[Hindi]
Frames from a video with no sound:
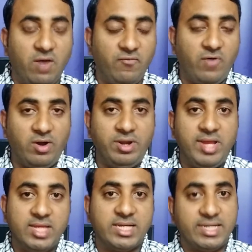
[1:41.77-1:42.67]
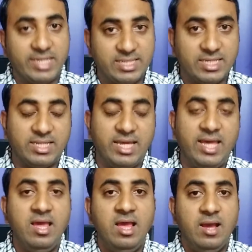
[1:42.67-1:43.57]
ऑफ ऑन रिस्टार्ट कर सकते
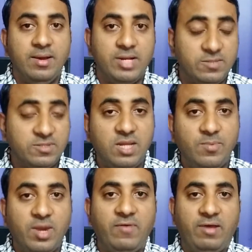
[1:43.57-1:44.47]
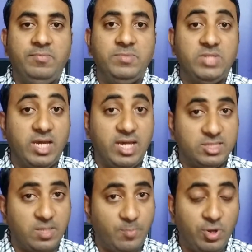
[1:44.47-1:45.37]
सकते हैं इसमें थ्री पॉइंट फाइव जैक का
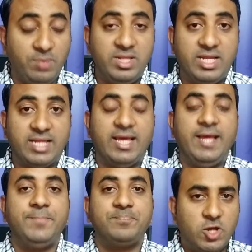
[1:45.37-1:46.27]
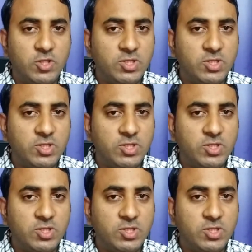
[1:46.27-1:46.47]
सपोर्ट मिल जाता है और दोस्तों